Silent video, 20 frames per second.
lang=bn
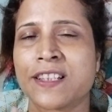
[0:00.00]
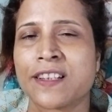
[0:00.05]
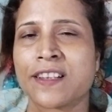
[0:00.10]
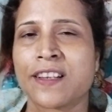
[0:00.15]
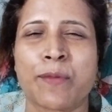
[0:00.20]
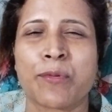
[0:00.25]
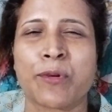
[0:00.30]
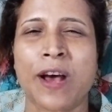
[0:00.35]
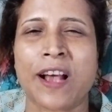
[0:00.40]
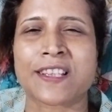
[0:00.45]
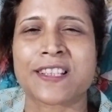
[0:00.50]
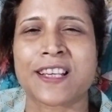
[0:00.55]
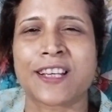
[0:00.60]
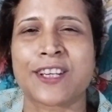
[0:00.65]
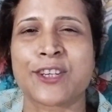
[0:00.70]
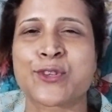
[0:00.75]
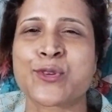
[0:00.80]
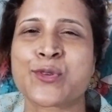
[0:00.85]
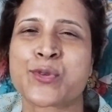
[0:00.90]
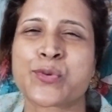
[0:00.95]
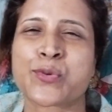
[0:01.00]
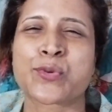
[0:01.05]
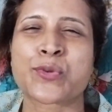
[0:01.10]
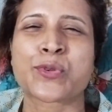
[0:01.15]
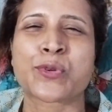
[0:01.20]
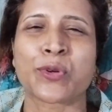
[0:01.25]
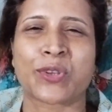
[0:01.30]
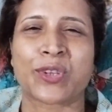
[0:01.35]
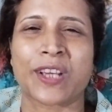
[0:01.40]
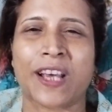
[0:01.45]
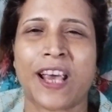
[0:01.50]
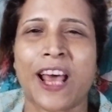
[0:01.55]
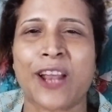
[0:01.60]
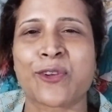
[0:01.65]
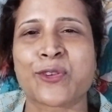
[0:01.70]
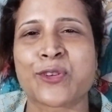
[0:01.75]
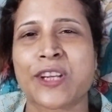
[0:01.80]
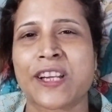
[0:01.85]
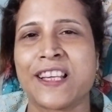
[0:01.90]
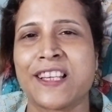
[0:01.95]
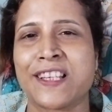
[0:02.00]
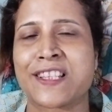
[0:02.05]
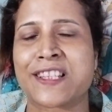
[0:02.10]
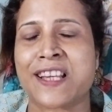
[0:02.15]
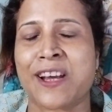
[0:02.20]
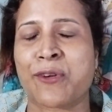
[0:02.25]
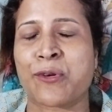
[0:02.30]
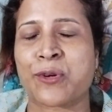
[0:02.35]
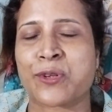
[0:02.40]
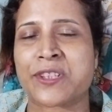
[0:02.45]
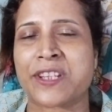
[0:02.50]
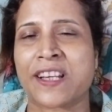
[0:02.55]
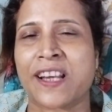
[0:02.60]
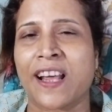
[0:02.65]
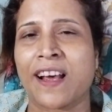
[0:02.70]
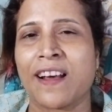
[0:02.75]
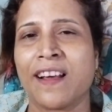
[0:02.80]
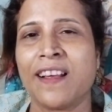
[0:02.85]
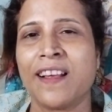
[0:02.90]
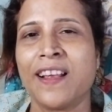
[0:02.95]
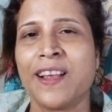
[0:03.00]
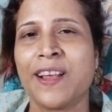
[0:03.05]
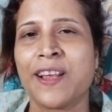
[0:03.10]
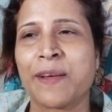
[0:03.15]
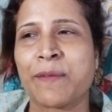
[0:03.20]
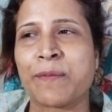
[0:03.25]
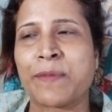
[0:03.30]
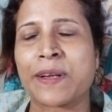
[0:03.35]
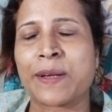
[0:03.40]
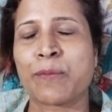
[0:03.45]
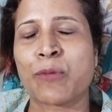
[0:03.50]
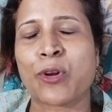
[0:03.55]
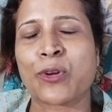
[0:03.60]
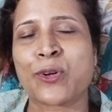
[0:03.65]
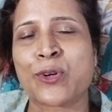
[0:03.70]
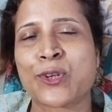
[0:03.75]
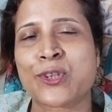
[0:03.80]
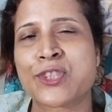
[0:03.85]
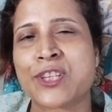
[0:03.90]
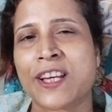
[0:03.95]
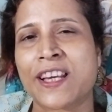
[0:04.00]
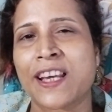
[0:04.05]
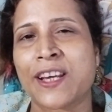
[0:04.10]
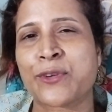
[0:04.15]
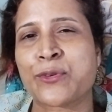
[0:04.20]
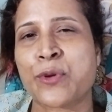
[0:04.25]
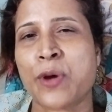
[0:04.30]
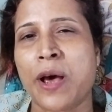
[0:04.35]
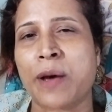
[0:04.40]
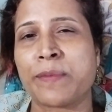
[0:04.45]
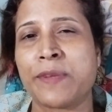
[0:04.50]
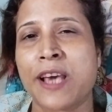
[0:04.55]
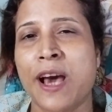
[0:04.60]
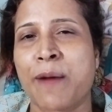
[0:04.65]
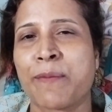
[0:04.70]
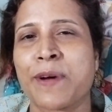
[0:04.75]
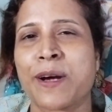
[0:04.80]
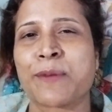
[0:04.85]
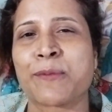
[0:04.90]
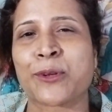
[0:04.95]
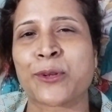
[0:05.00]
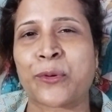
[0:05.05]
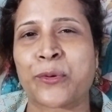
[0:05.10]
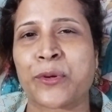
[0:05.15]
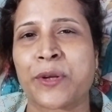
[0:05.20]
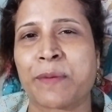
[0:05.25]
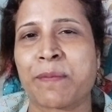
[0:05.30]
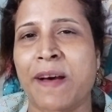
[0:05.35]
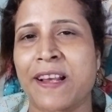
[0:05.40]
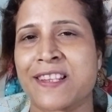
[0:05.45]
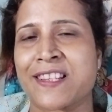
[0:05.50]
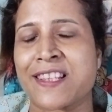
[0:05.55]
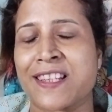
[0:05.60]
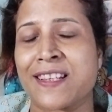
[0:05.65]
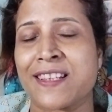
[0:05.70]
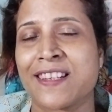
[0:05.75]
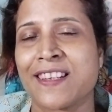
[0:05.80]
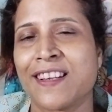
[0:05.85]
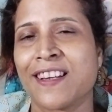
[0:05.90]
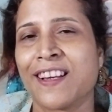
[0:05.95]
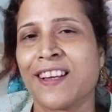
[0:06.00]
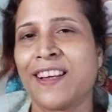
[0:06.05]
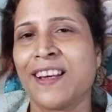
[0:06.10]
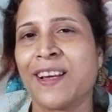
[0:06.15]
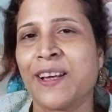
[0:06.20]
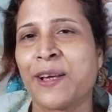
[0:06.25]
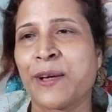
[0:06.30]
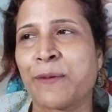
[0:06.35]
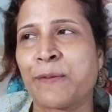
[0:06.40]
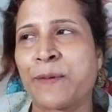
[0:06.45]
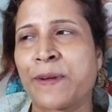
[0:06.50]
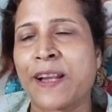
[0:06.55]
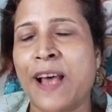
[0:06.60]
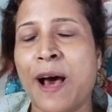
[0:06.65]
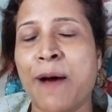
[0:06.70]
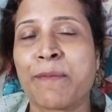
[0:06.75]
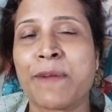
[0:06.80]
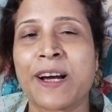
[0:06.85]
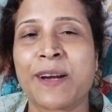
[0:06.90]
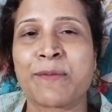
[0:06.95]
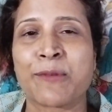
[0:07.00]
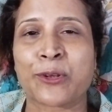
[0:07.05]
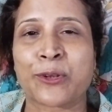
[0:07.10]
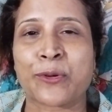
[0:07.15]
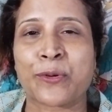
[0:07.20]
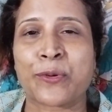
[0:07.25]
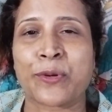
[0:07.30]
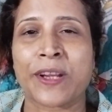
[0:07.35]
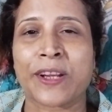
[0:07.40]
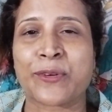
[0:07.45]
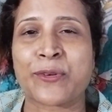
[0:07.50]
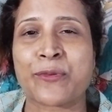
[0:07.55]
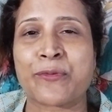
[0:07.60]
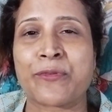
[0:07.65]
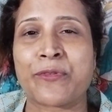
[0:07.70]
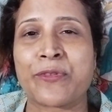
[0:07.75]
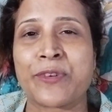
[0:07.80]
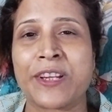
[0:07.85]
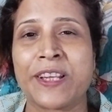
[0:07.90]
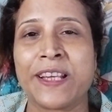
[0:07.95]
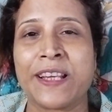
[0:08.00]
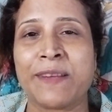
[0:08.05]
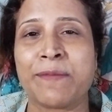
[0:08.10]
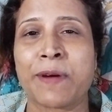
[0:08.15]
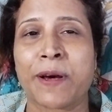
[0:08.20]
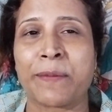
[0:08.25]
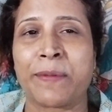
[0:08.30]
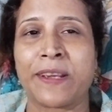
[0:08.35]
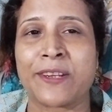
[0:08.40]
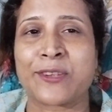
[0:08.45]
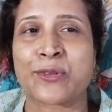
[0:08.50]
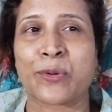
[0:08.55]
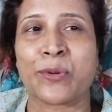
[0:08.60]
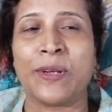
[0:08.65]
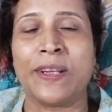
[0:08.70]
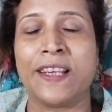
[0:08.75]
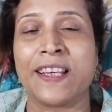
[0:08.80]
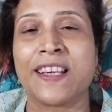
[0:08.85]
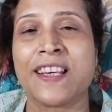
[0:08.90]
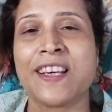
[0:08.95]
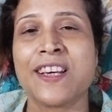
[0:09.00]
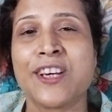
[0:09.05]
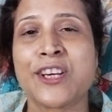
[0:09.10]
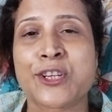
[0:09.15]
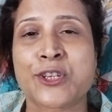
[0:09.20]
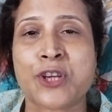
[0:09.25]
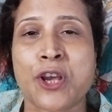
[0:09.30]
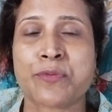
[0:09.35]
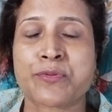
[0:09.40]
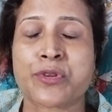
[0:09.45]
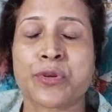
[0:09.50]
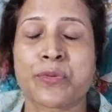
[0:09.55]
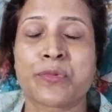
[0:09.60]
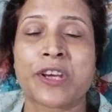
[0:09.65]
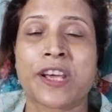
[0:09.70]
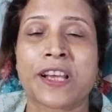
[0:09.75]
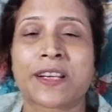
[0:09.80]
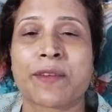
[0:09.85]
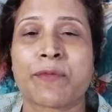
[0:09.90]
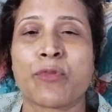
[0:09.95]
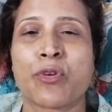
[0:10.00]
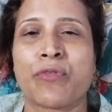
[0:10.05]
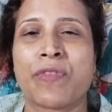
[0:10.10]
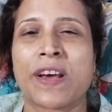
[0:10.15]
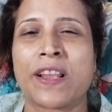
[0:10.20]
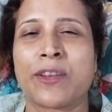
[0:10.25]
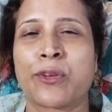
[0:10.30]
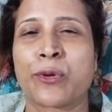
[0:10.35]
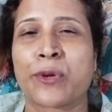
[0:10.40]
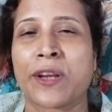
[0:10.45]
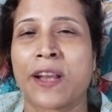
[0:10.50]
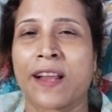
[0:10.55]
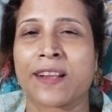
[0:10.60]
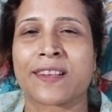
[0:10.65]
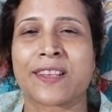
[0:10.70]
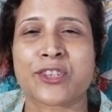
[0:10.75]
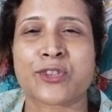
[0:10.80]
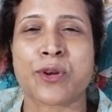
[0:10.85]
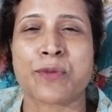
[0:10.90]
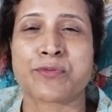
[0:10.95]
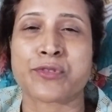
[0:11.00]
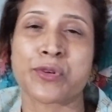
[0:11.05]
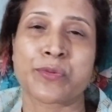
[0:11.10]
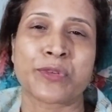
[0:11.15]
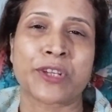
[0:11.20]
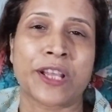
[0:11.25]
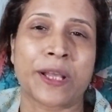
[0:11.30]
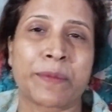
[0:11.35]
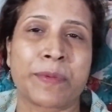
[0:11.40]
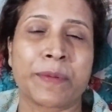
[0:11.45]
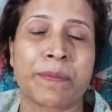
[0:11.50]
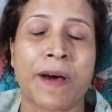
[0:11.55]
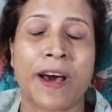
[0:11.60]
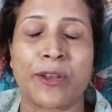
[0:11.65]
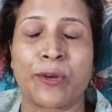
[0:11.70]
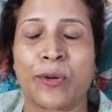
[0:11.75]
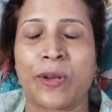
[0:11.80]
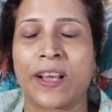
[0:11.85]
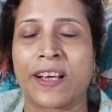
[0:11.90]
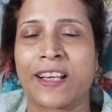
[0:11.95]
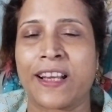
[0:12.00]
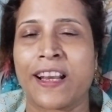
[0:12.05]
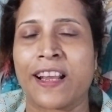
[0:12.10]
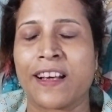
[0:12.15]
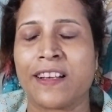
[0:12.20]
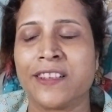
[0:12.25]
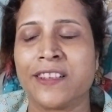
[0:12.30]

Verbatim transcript: তো আজকে কিছু শ্যুট করতে কেন জানি ইচ্ছা করছে না মানে মনে হচ্ছে কি একটু আমি আমার মতো করে বাঁচি মানে আমার মতো করে একটু ফ্রিভাবে চলি সবসময় একটা মোবাইল ধরে রাখতে সবসময় দেখবে ভালো লাগে না